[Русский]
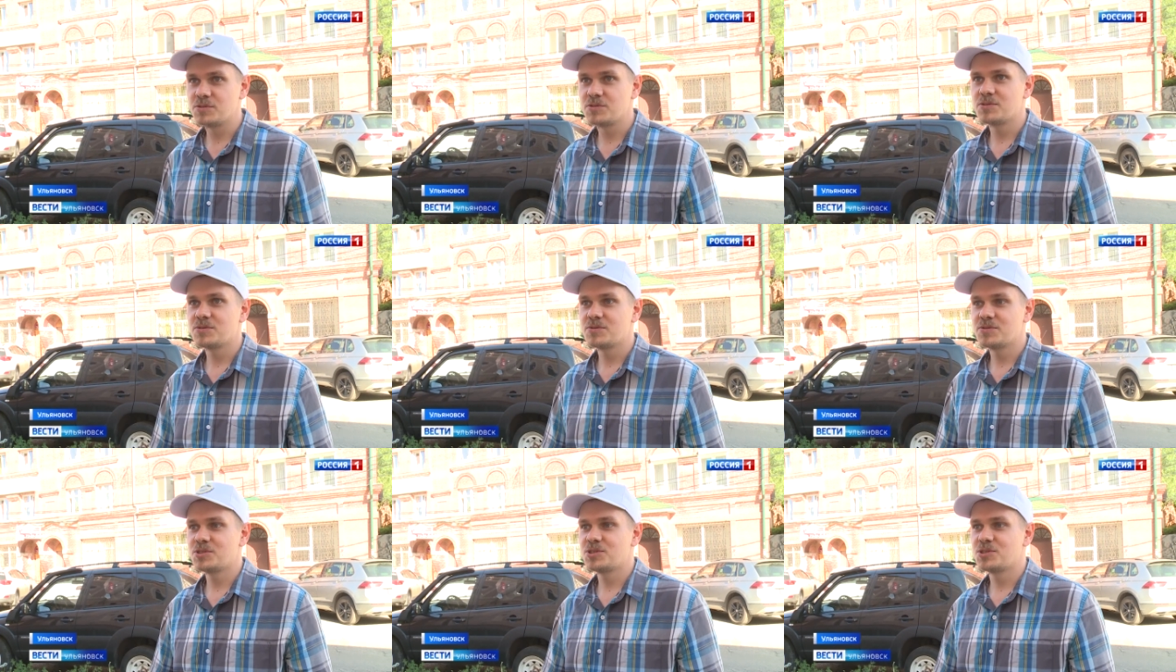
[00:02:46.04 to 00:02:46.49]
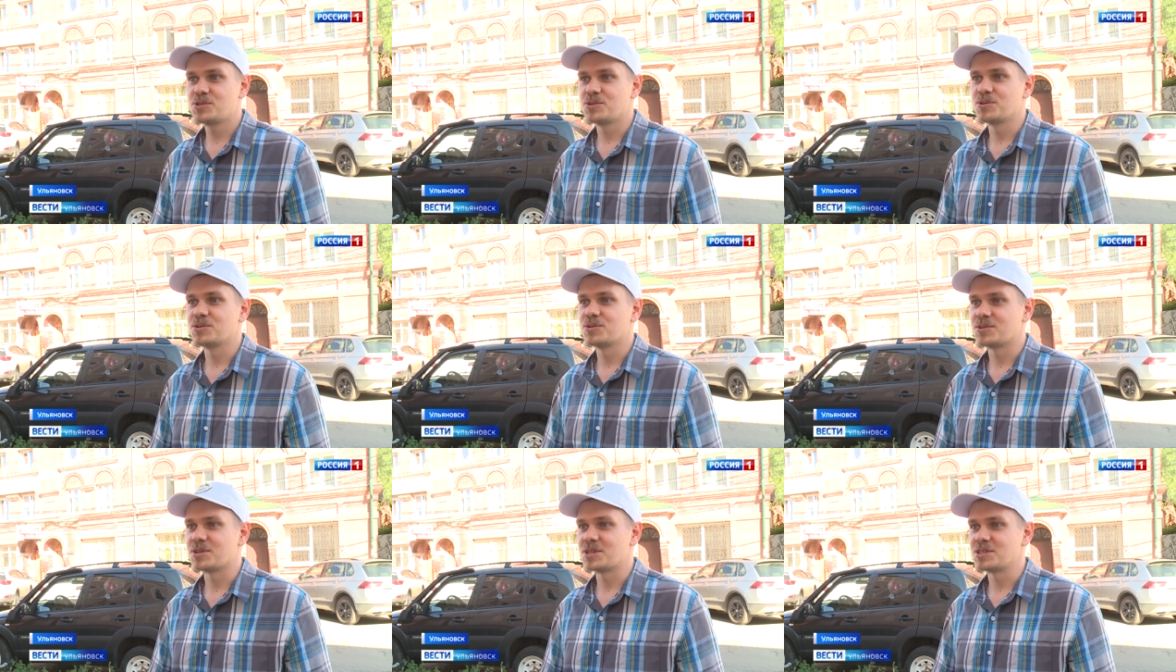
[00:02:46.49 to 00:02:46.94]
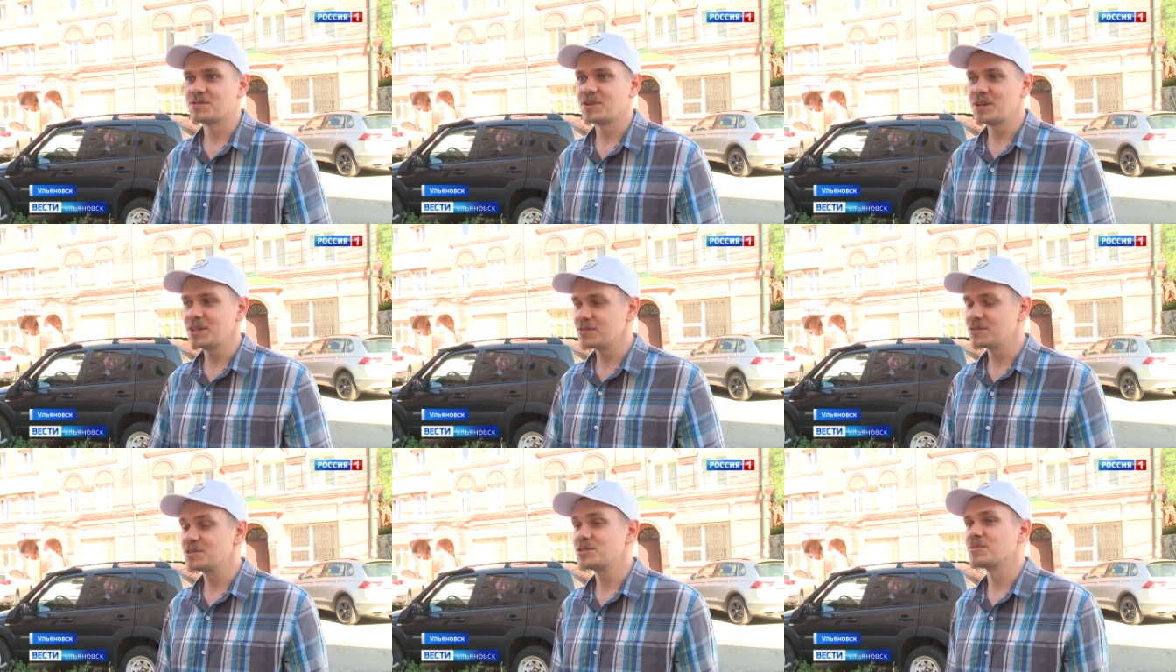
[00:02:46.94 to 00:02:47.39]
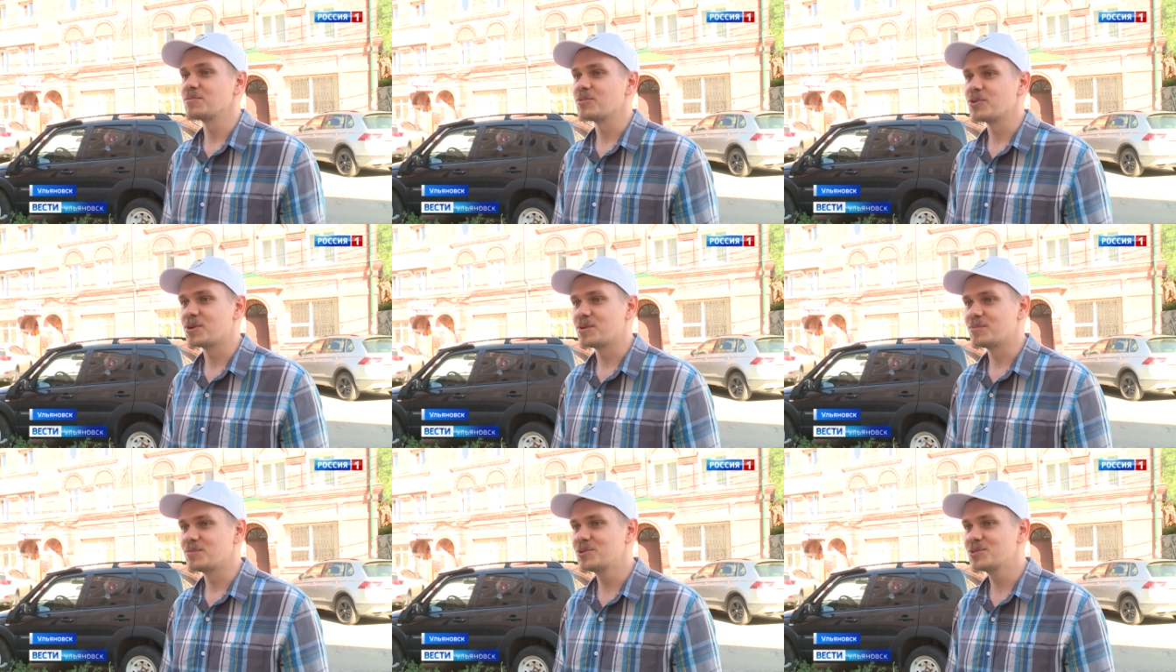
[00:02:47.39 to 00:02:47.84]
все разваливается,
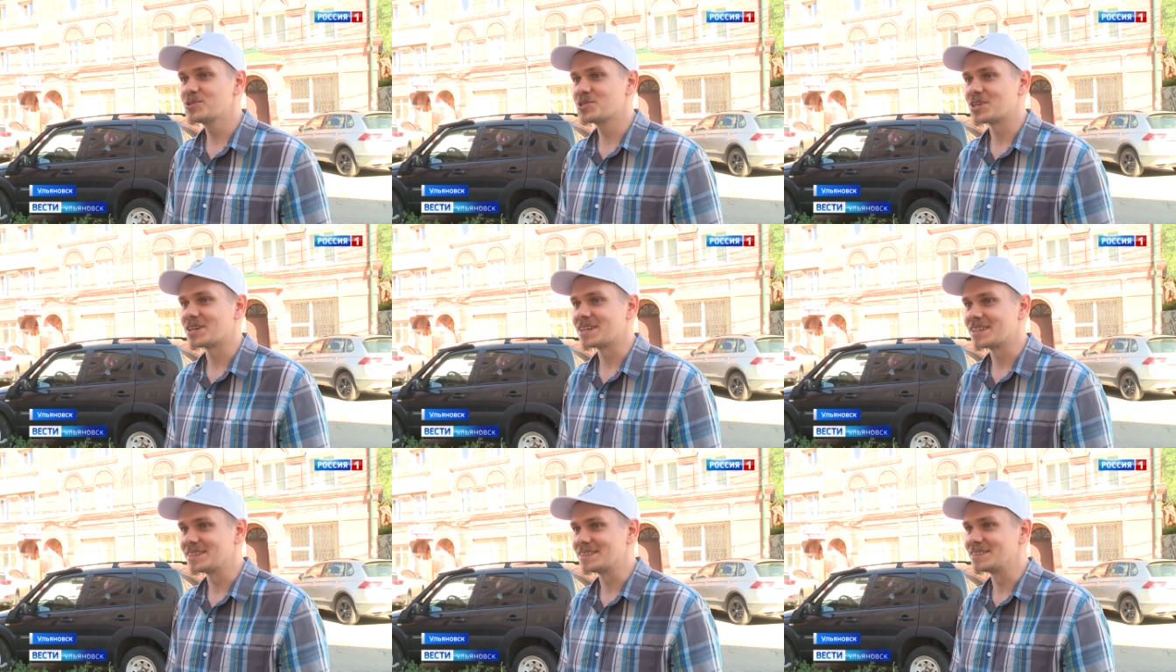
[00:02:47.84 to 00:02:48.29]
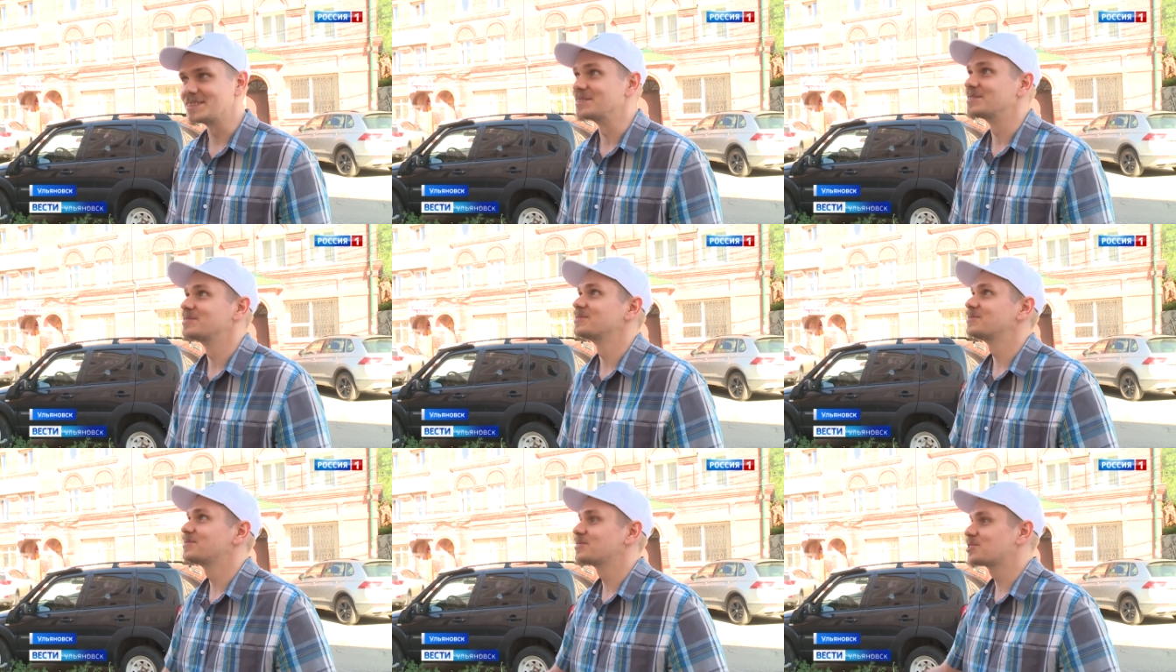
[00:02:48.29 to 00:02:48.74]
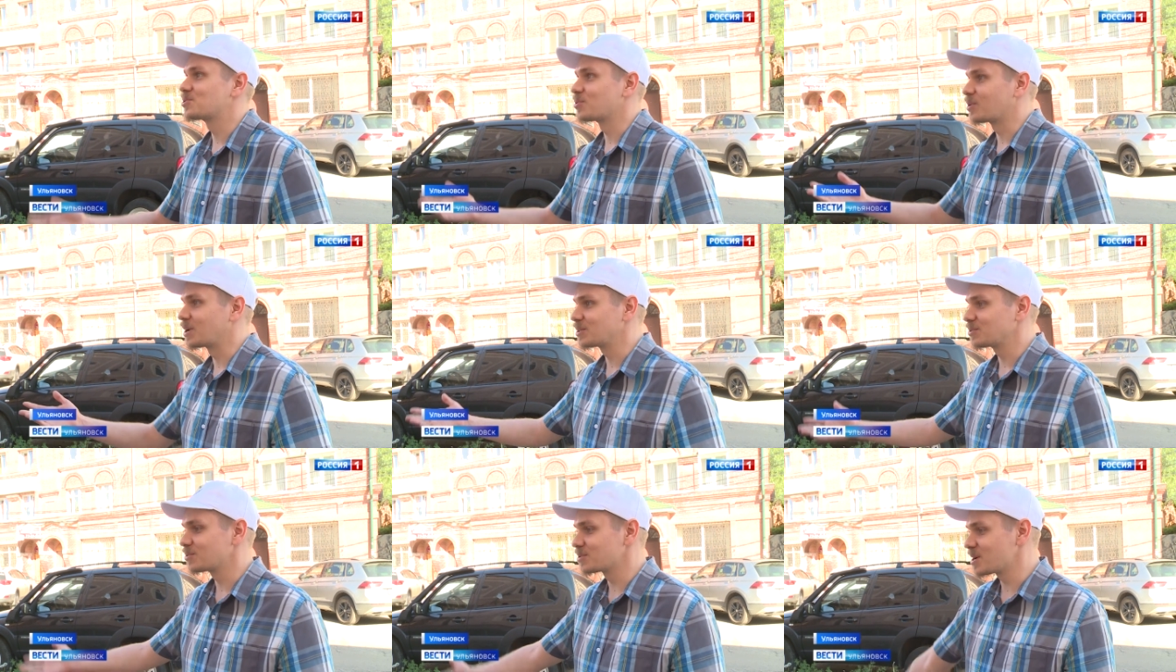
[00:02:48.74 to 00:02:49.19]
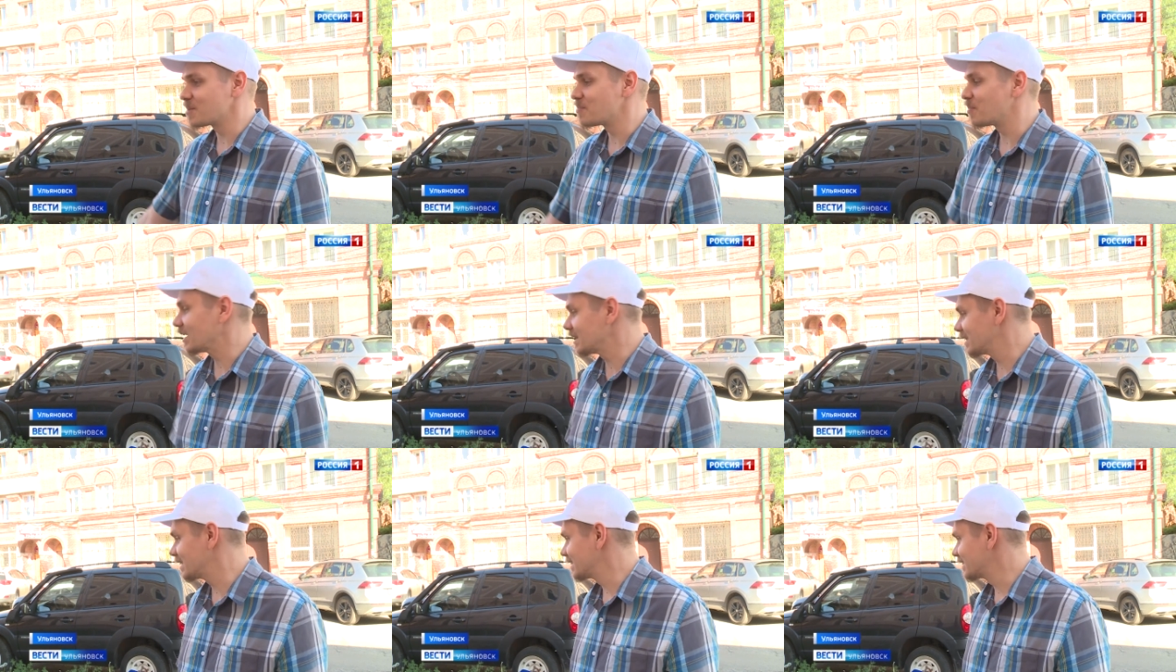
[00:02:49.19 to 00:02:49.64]
много мусора, штукатурка
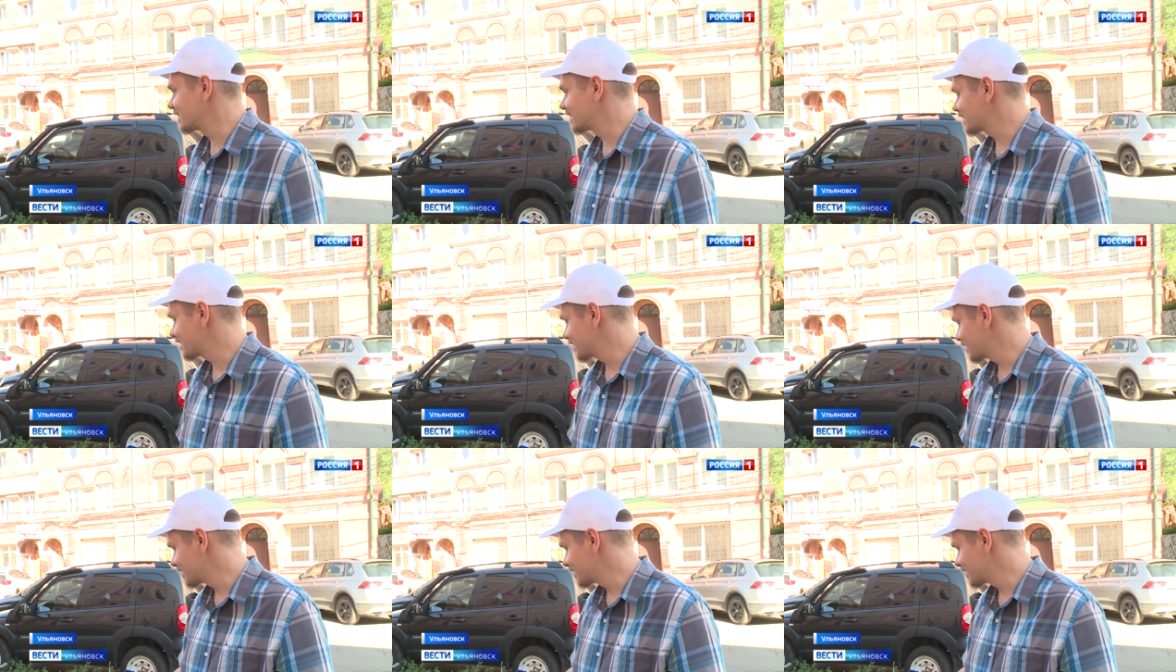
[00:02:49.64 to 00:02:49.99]
падает,